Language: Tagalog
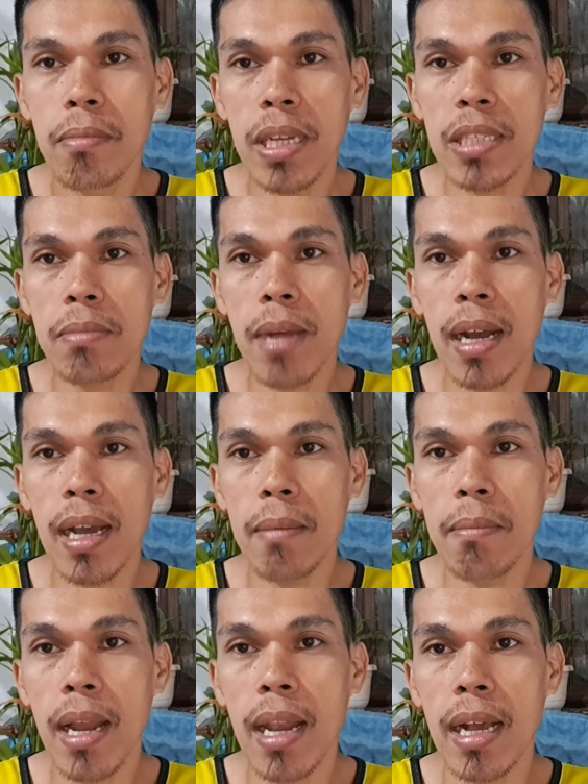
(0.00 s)
mas
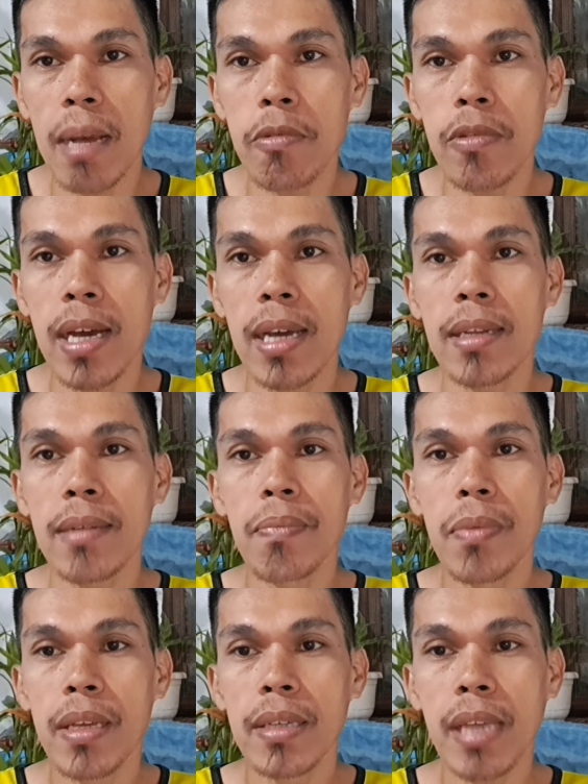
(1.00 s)
mahalaga po
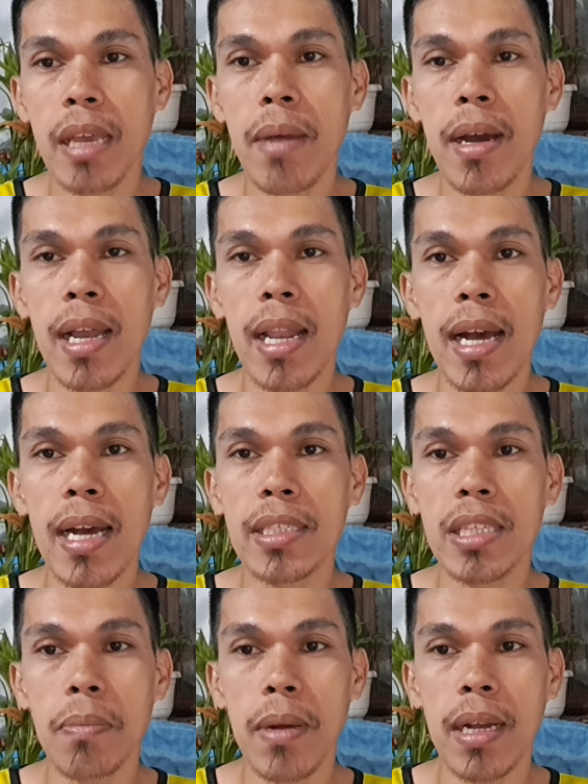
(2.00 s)
yan sa ibang alahas
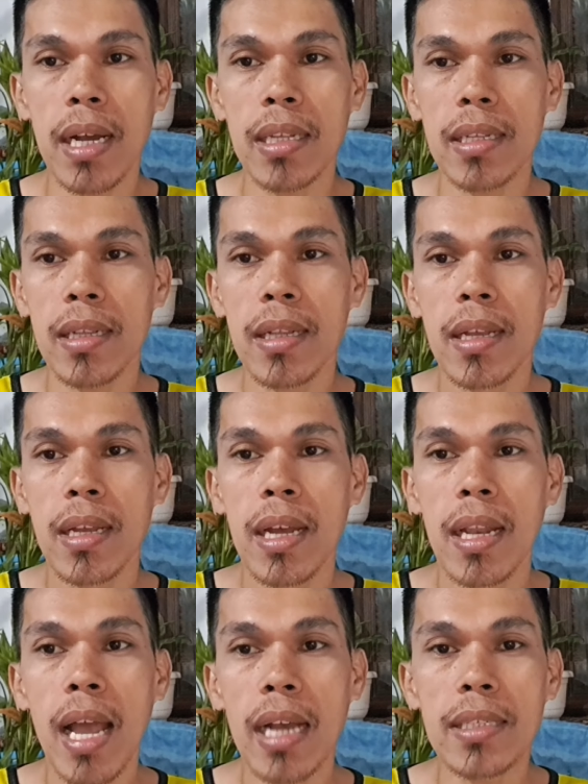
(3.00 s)
sapagkat
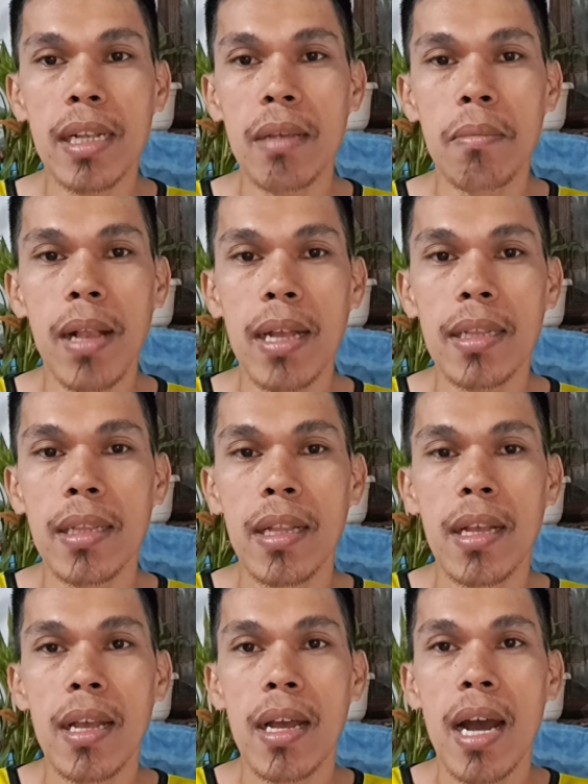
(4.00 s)
luxury
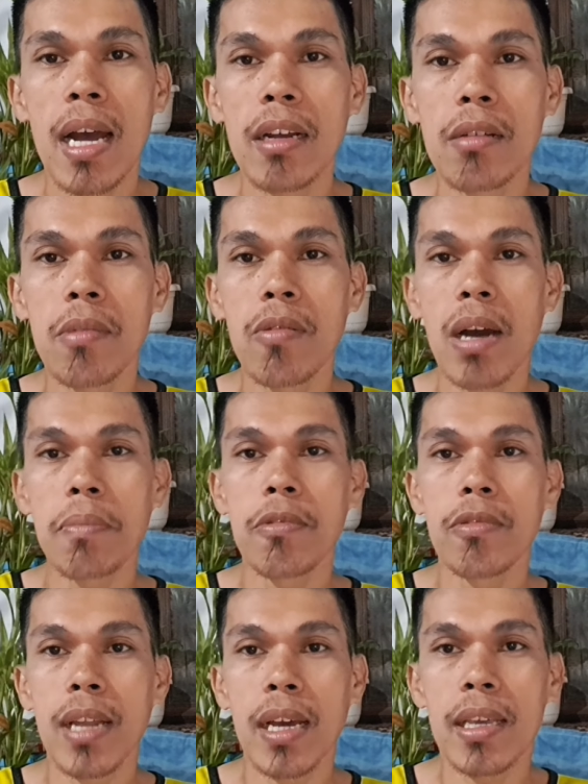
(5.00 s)
brand ang gumawa
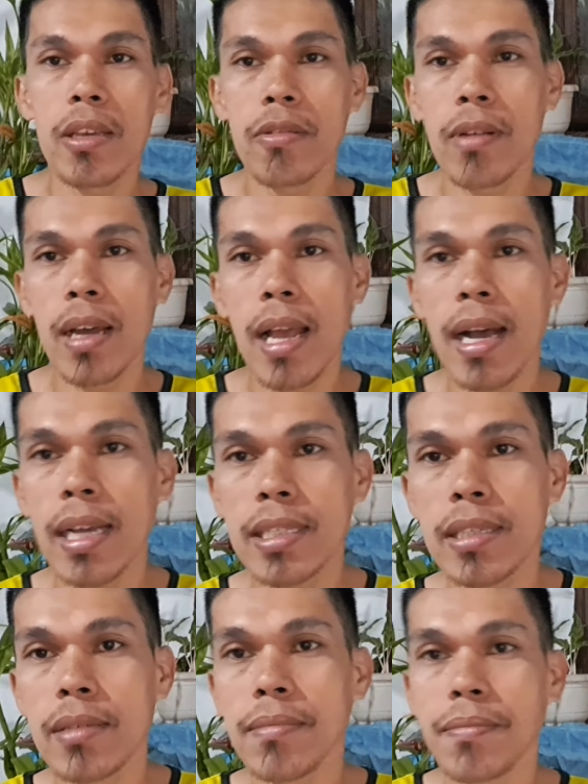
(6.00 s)
po ng iyong
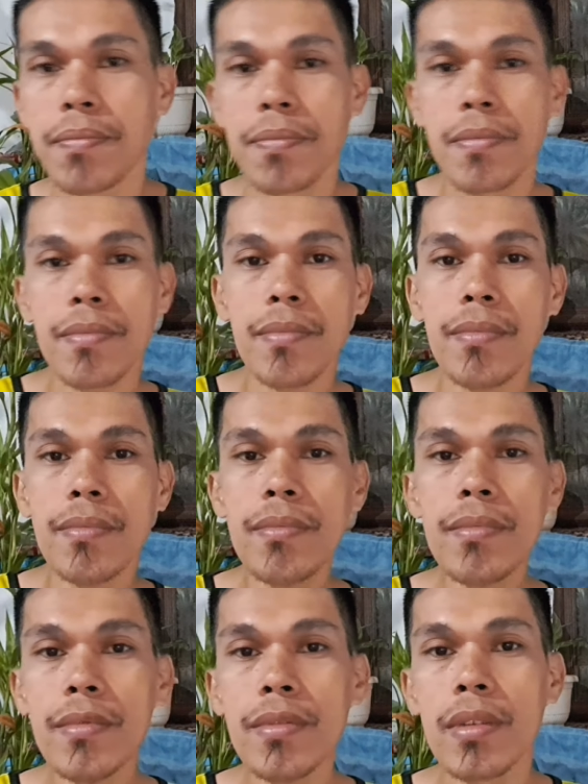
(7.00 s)
alahas.
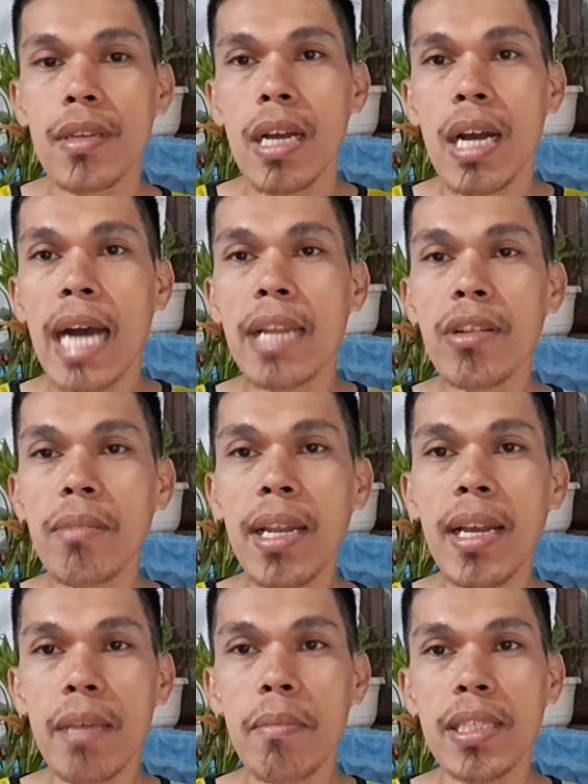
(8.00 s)
Ano naman
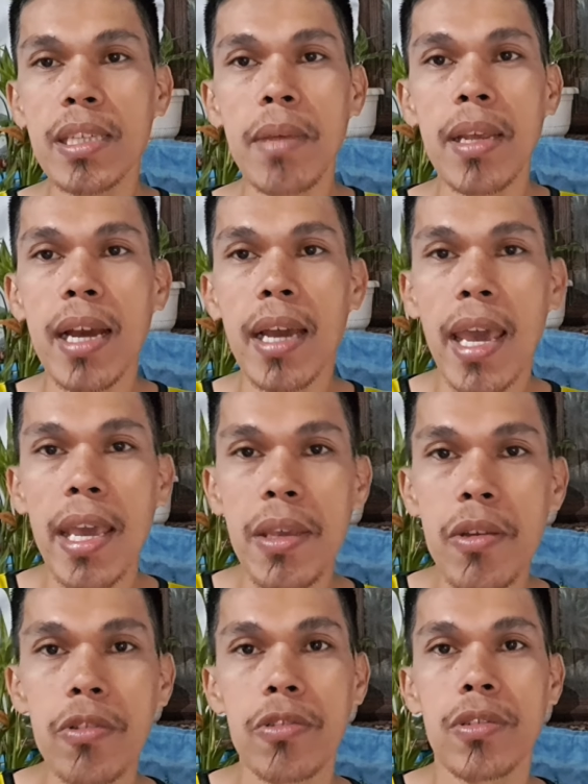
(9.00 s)
ang ibig sabihin ng
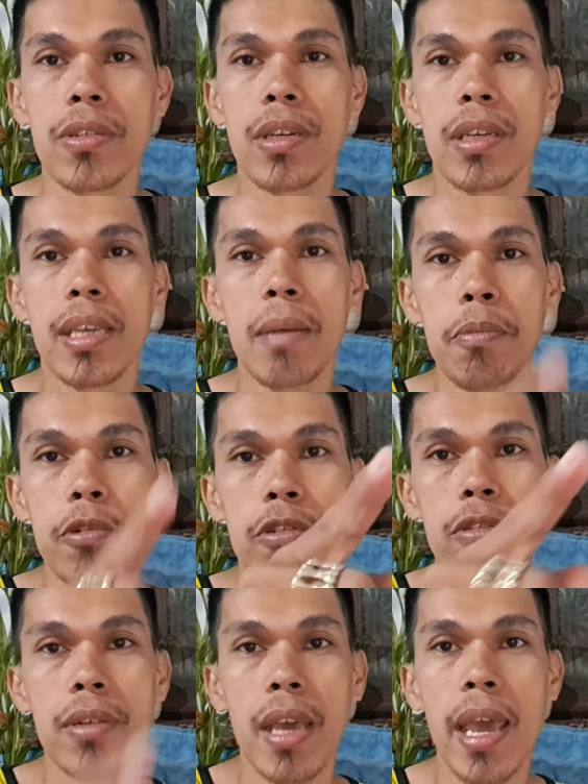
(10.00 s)
AU? Yan
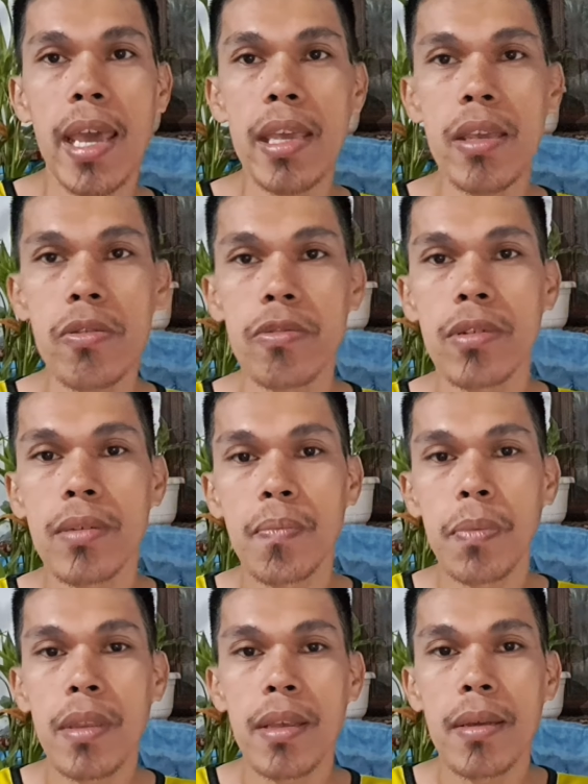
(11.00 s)
po, AU.
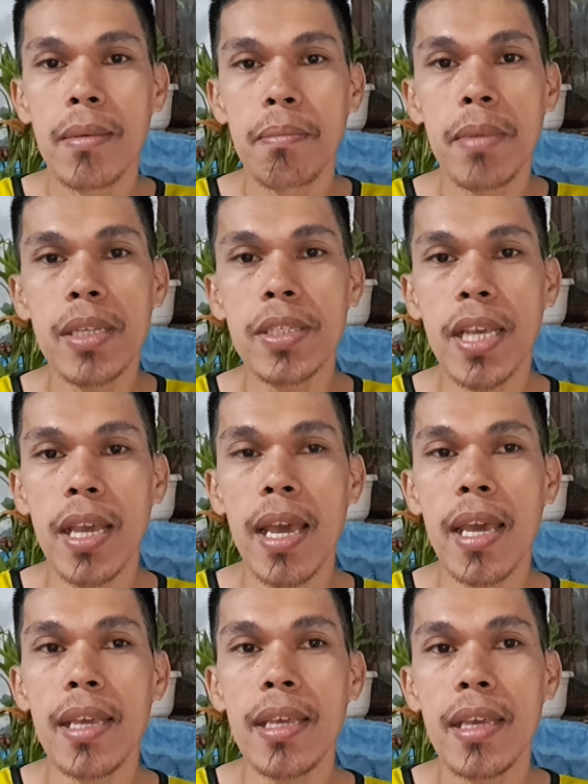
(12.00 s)

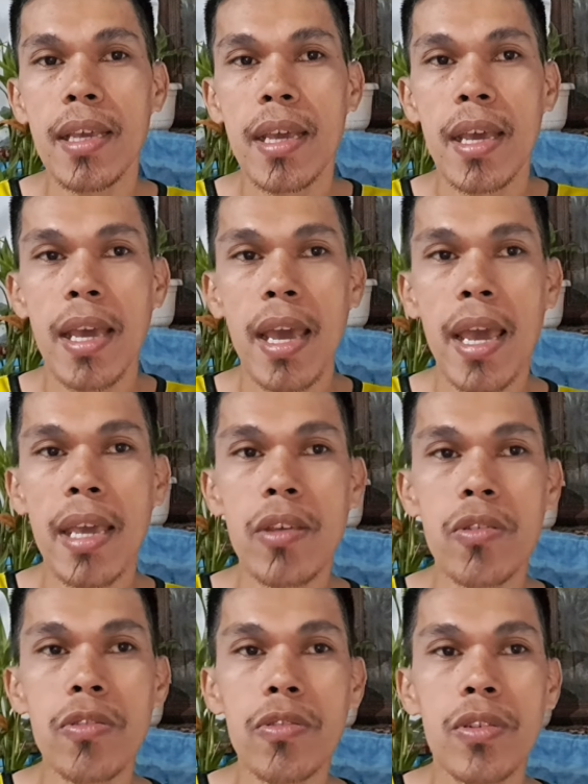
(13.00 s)
BCA
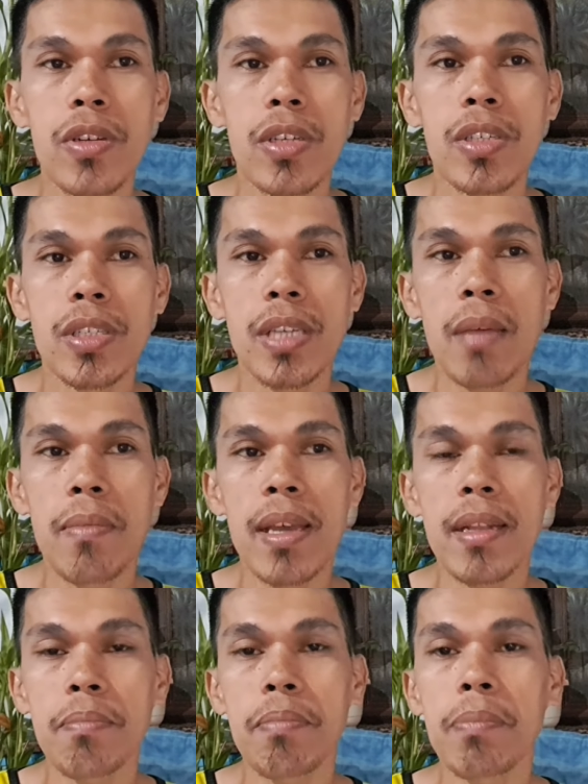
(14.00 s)
AU
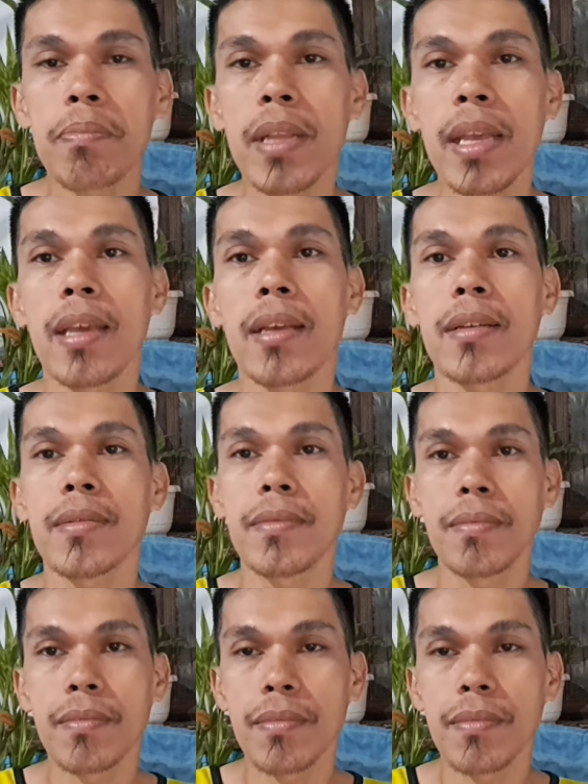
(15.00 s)
750.